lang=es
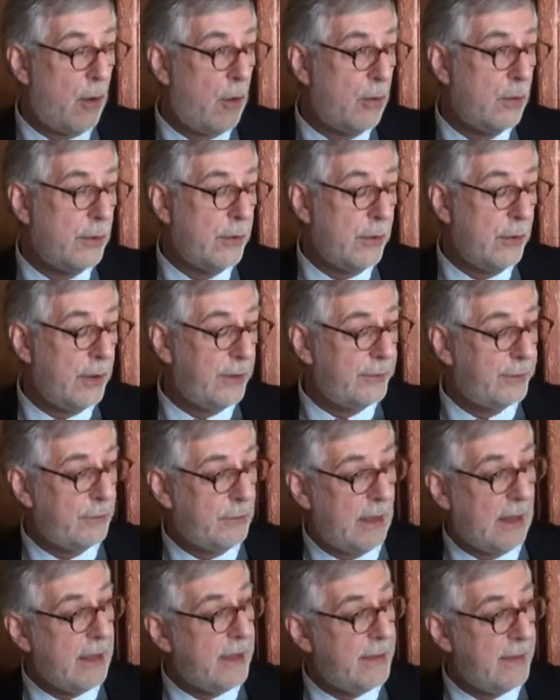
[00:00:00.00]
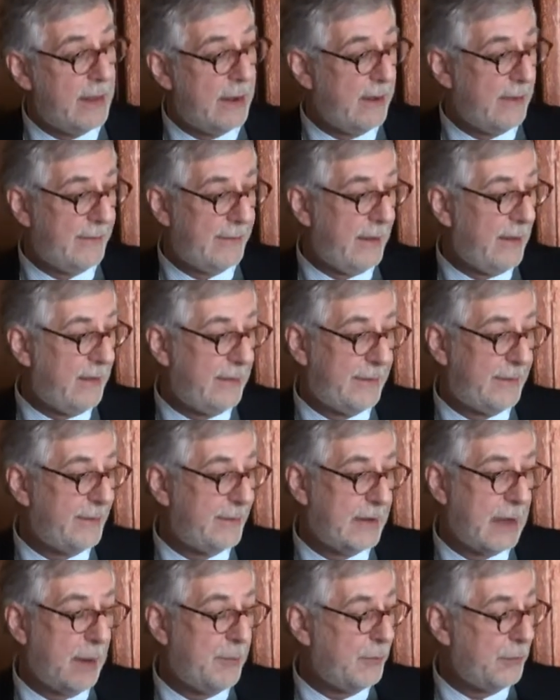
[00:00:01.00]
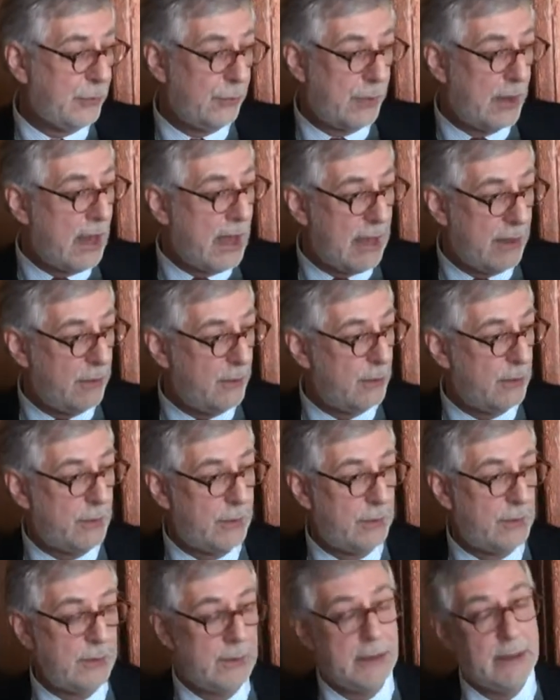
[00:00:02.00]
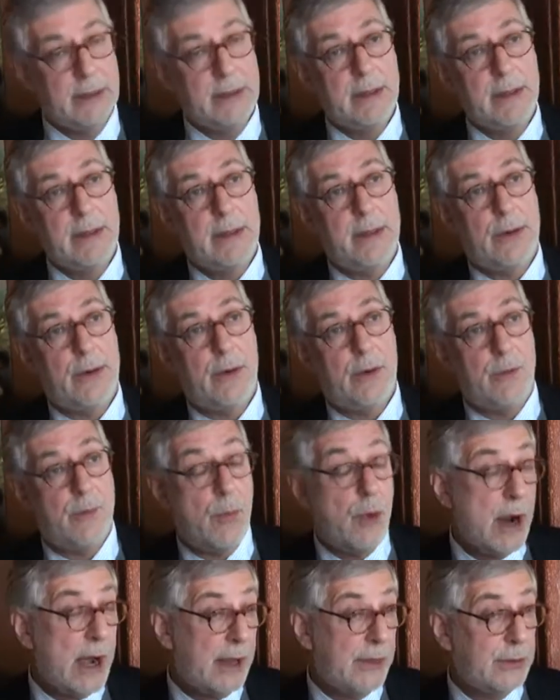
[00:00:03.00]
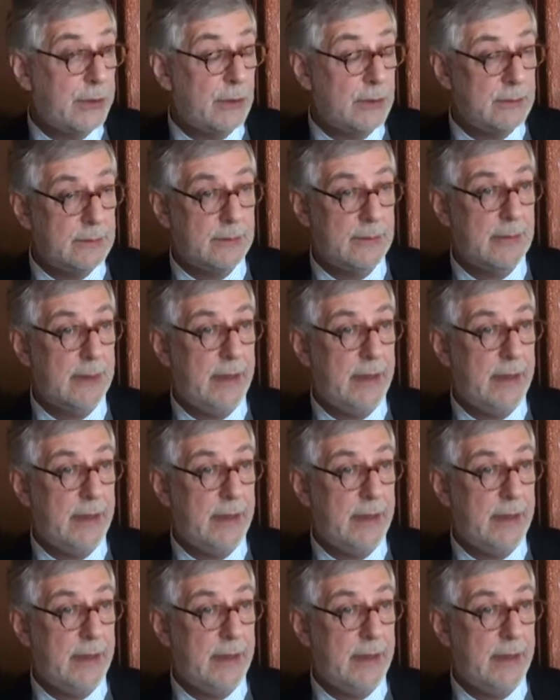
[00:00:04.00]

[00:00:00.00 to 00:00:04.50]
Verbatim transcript: o uno de sus líderes es capturado o muerto?